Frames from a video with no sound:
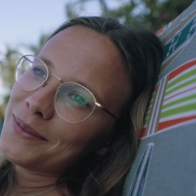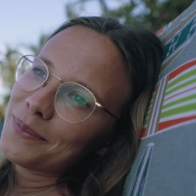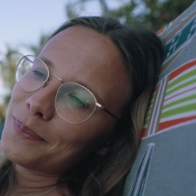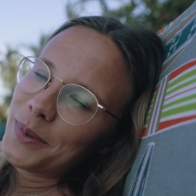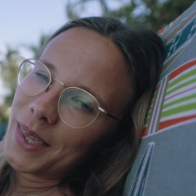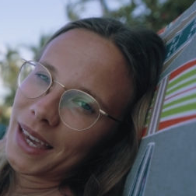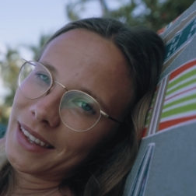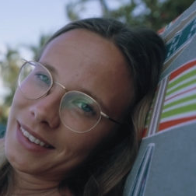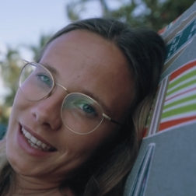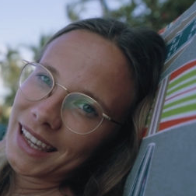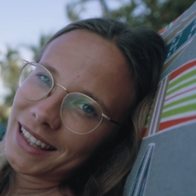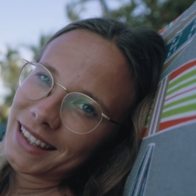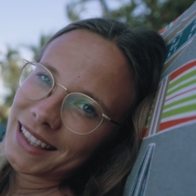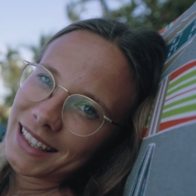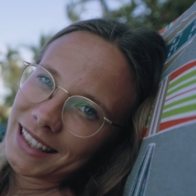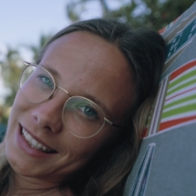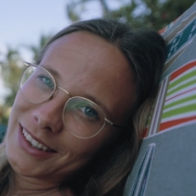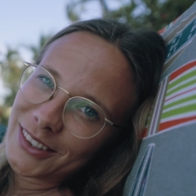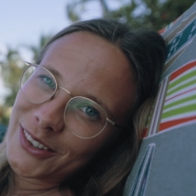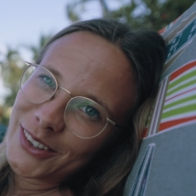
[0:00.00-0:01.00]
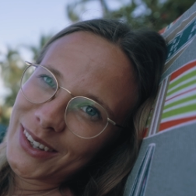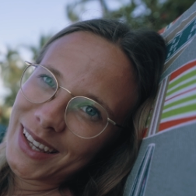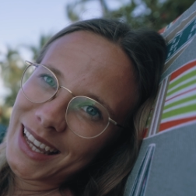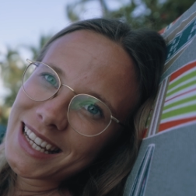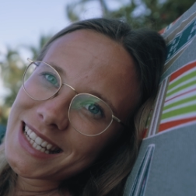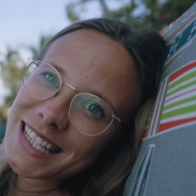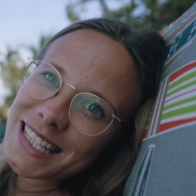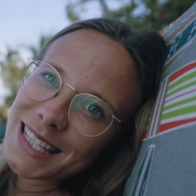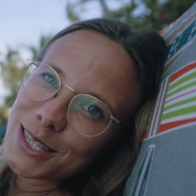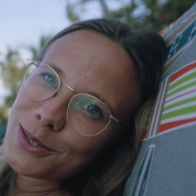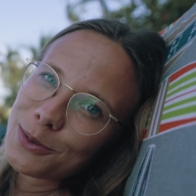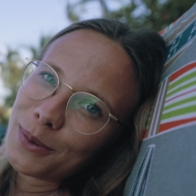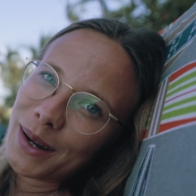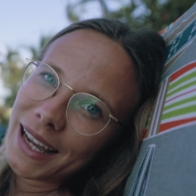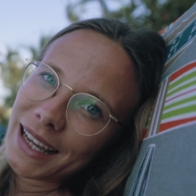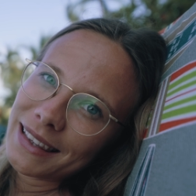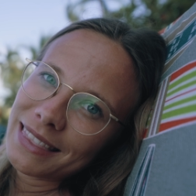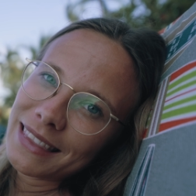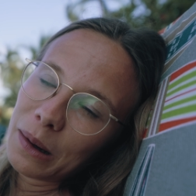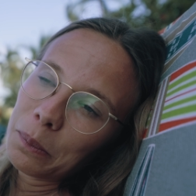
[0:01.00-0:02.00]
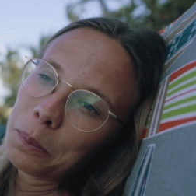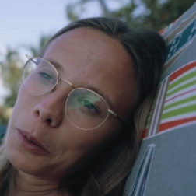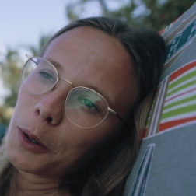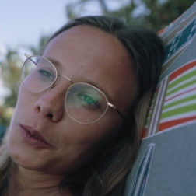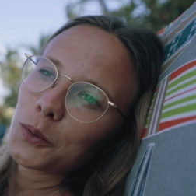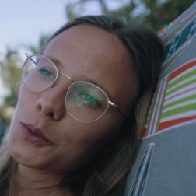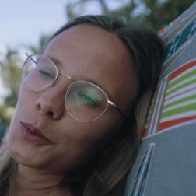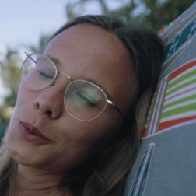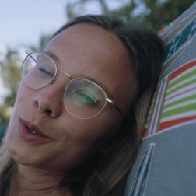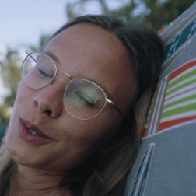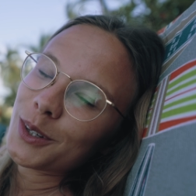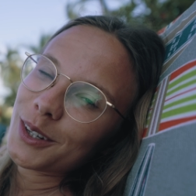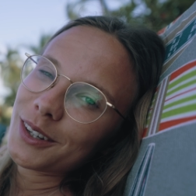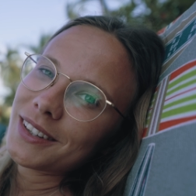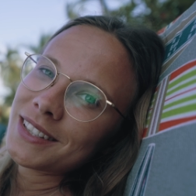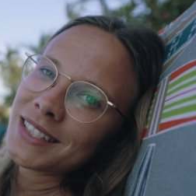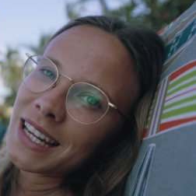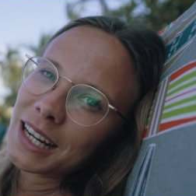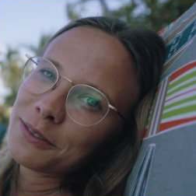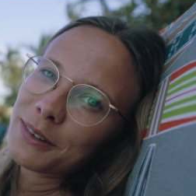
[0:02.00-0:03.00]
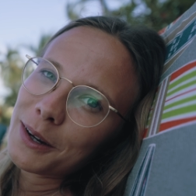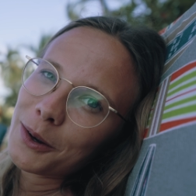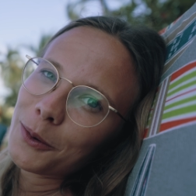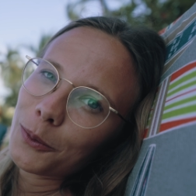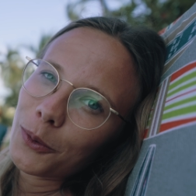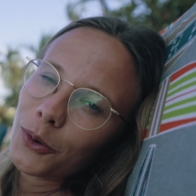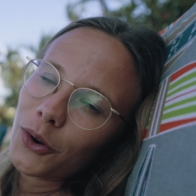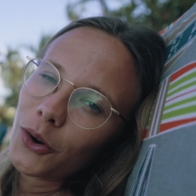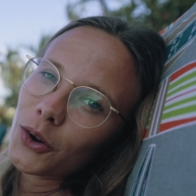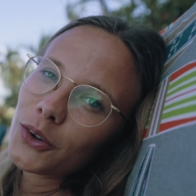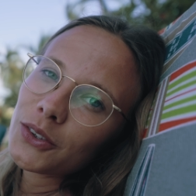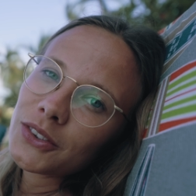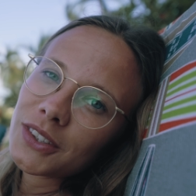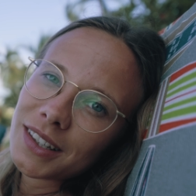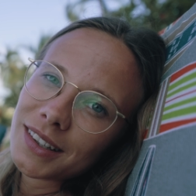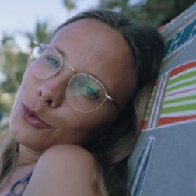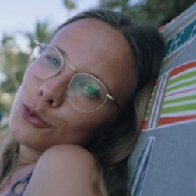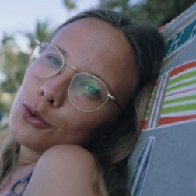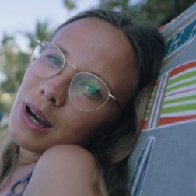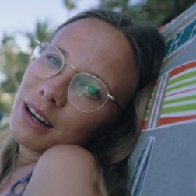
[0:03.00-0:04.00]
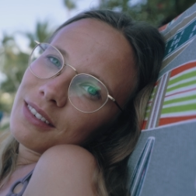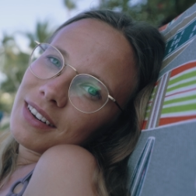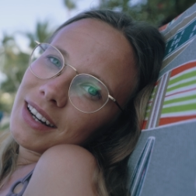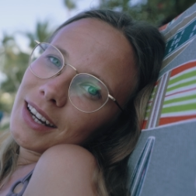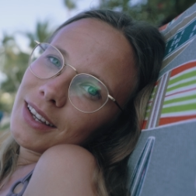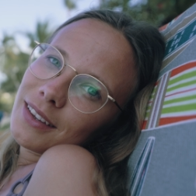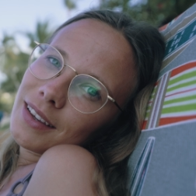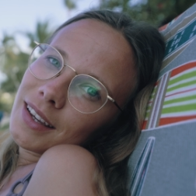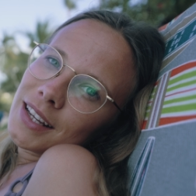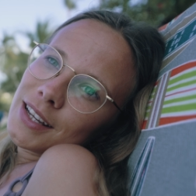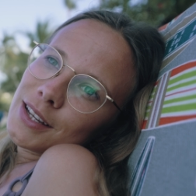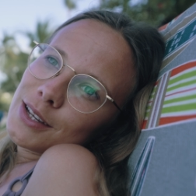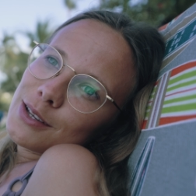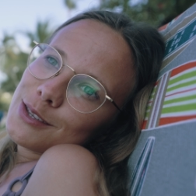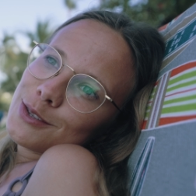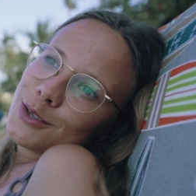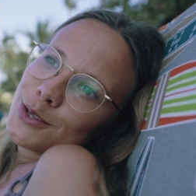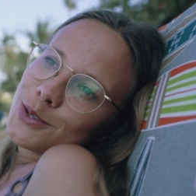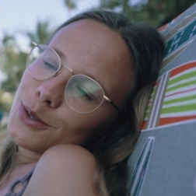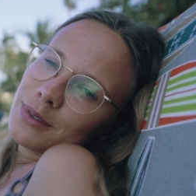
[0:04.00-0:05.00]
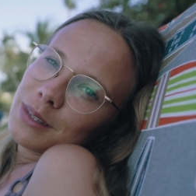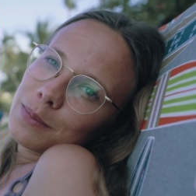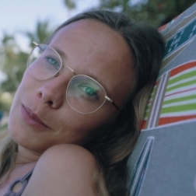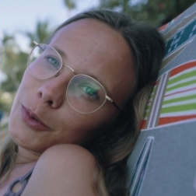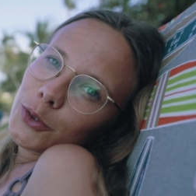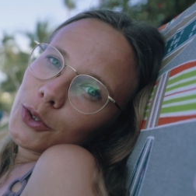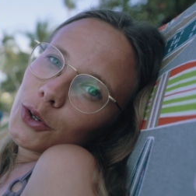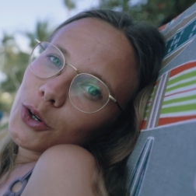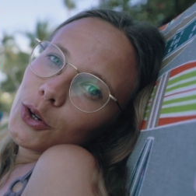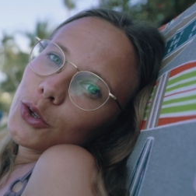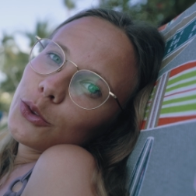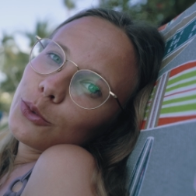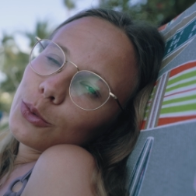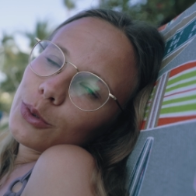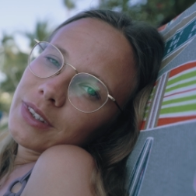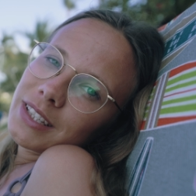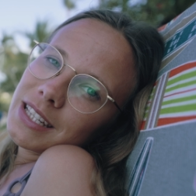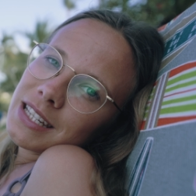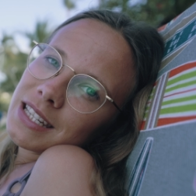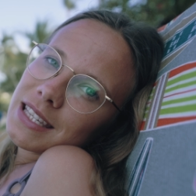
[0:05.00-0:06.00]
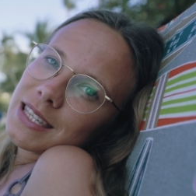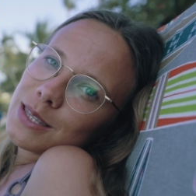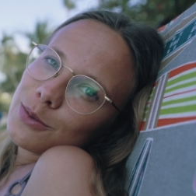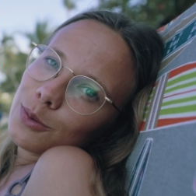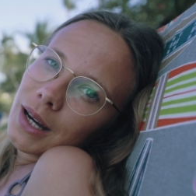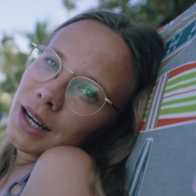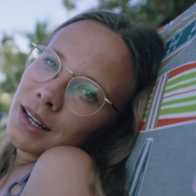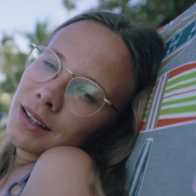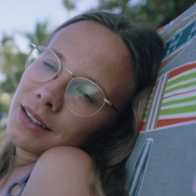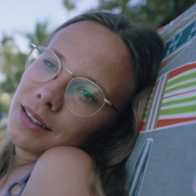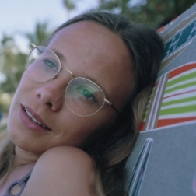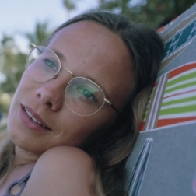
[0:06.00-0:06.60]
bien-être et d'être chez soi n'importe où. Que chaque fois qu'on rentre, toujours avoir ce sentiment de retourner chez soi,